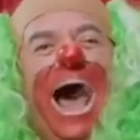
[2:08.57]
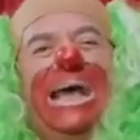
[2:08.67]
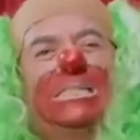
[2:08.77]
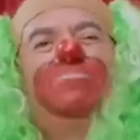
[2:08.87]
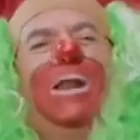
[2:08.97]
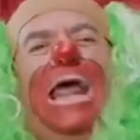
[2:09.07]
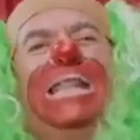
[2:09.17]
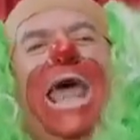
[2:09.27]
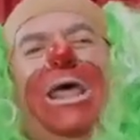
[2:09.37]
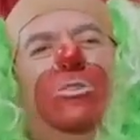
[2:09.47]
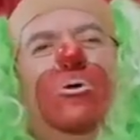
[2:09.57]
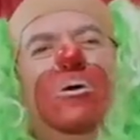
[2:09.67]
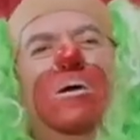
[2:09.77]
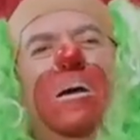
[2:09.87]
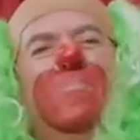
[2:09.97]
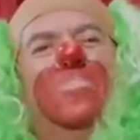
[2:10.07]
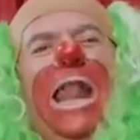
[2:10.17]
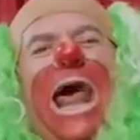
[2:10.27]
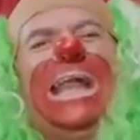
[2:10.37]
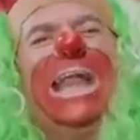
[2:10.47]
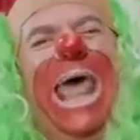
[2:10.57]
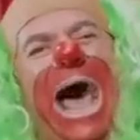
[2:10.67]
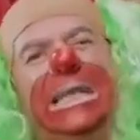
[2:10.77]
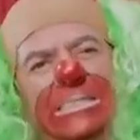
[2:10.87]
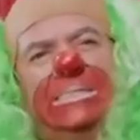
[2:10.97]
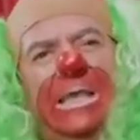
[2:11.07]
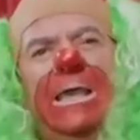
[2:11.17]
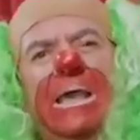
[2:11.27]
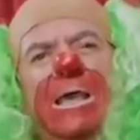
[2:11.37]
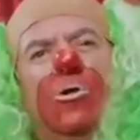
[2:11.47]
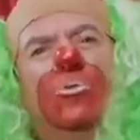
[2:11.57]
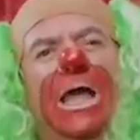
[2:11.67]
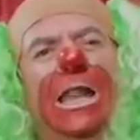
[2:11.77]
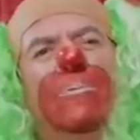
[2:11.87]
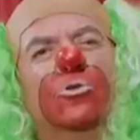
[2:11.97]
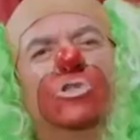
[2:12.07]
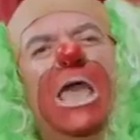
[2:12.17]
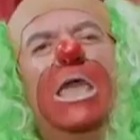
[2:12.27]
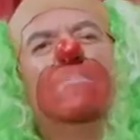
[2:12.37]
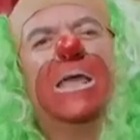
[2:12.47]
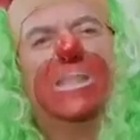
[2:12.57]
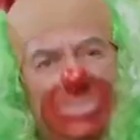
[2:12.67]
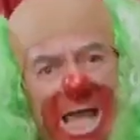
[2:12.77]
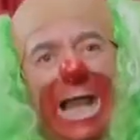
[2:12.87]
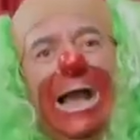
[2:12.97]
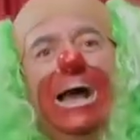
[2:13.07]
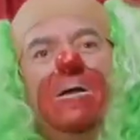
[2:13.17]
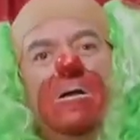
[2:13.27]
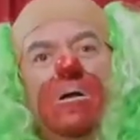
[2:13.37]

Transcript: has planeado, planeaste con alevosía y ventaja